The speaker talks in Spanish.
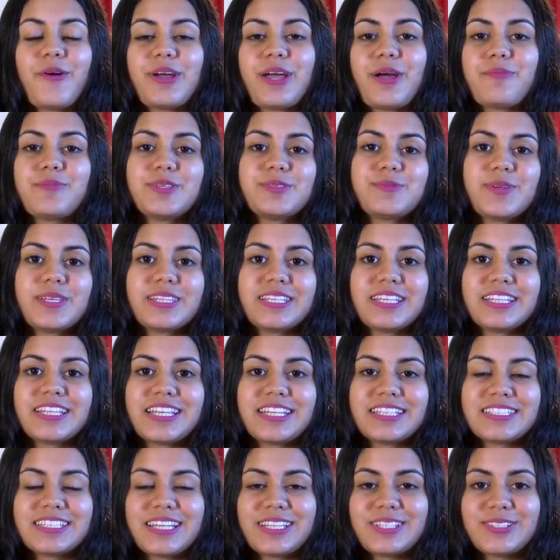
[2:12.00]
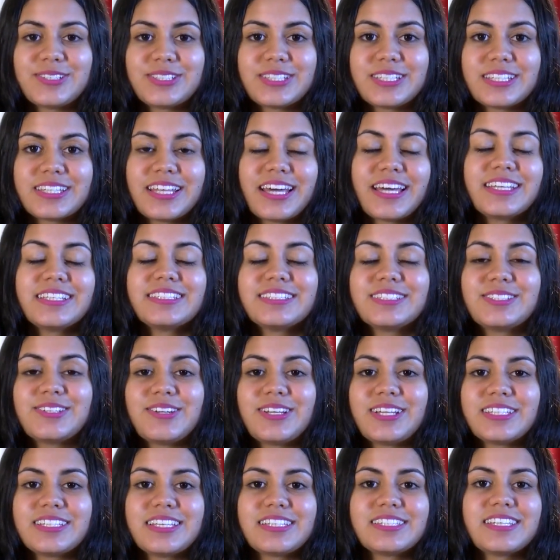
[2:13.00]
Hoy a mis 23 años de edad
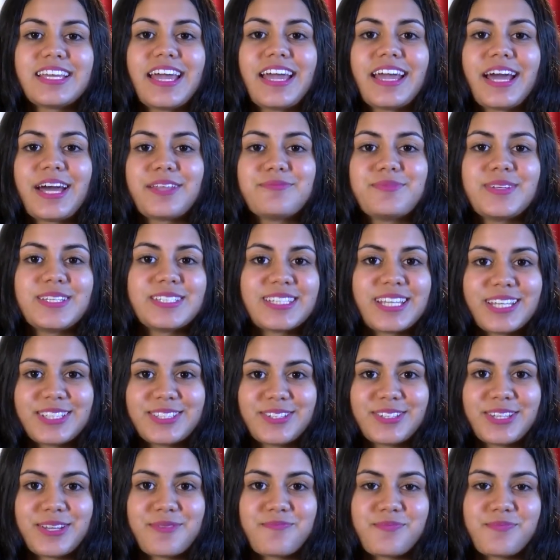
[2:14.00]
soy licenciada en Administración